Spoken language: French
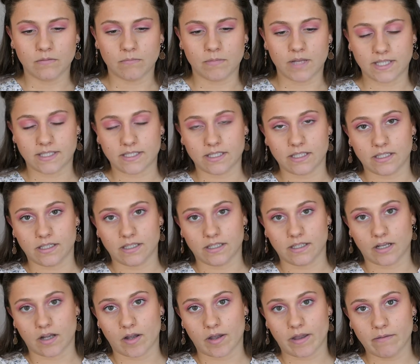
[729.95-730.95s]
bah, c'est
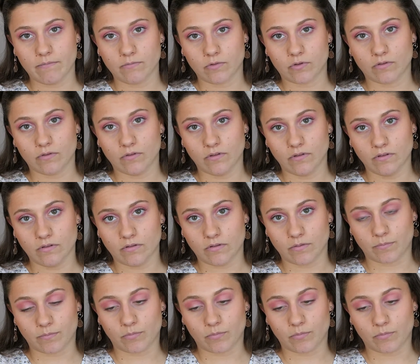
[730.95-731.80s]
quand même que euh,